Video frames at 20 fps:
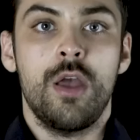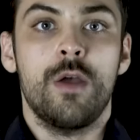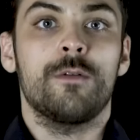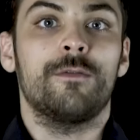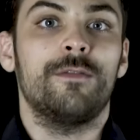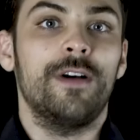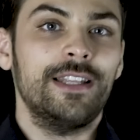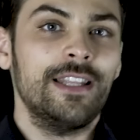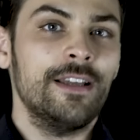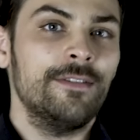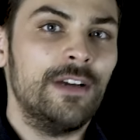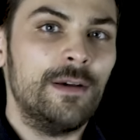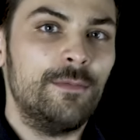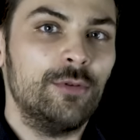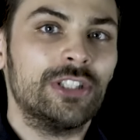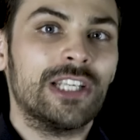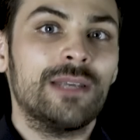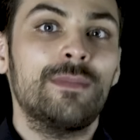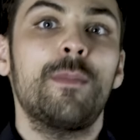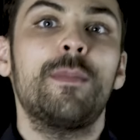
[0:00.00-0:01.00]
В этом
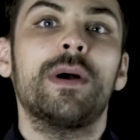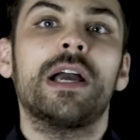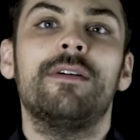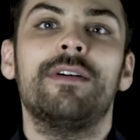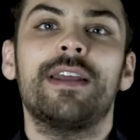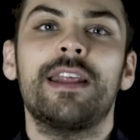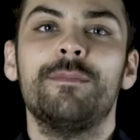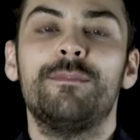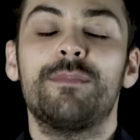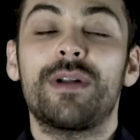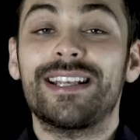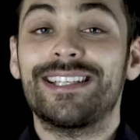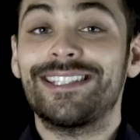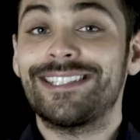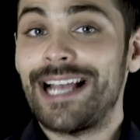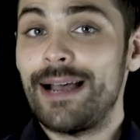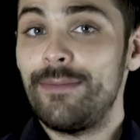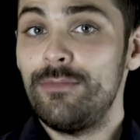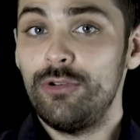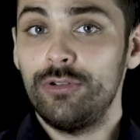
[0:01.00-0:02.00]
выпуске мы поговорим про
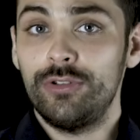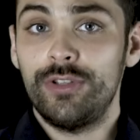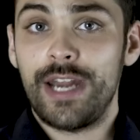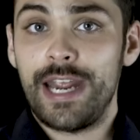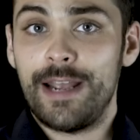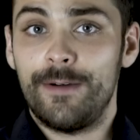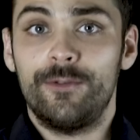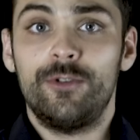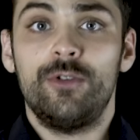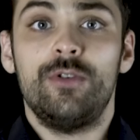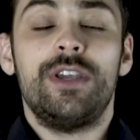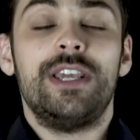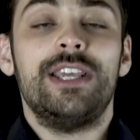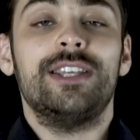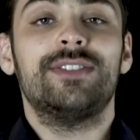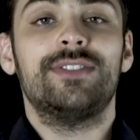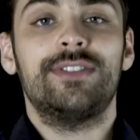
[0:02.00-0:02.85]
самую древнюю из